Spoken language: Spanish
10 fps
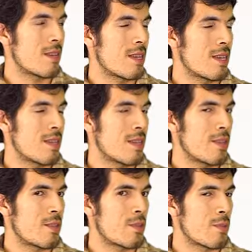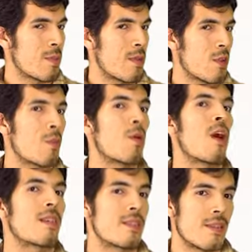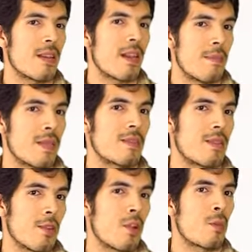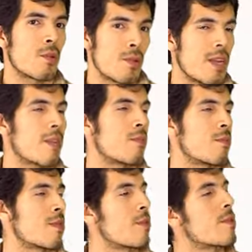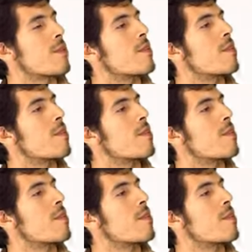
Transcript: Y dinos, Manuel, ¿cómo así realmente se dio la oportunidad en un principio?